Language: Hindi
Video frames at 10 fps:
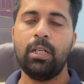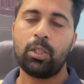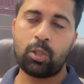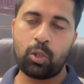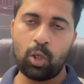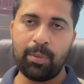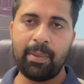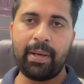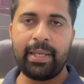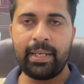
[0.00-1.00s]
तो जो भी
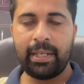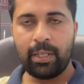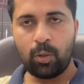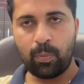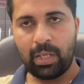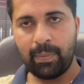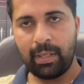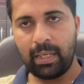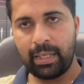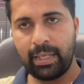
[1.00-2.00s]
भाई नए ग्रुप डी में
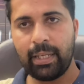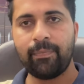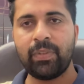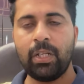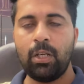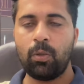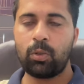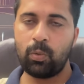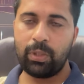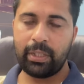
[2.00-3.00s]
लगे हैं
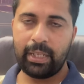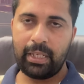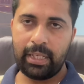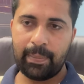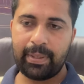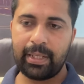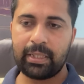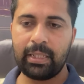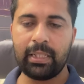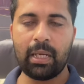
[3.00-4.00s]
तो उनके लिए ये
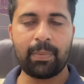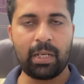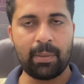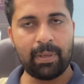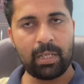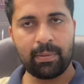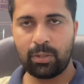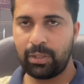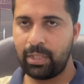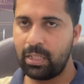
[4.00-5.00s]
अपडेट थी कि आपका
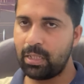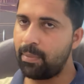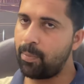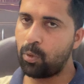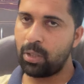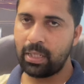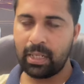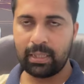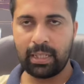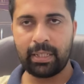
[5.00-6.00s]
डिपार्टमेंट और ये सब आपको
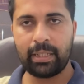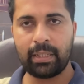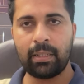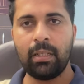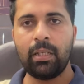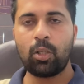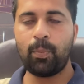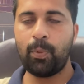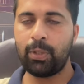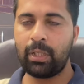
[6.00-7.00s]
अठारह तारीख को
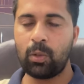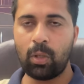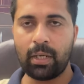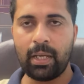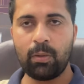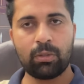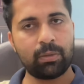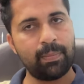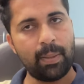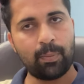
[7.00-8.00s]
पोर्टल खुल रहा है
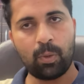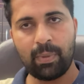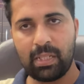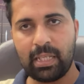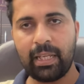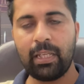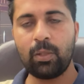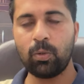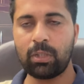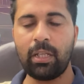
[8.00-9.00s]
उसमें आपको मिल जाएगी
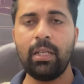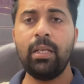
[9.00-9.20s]
दूसरी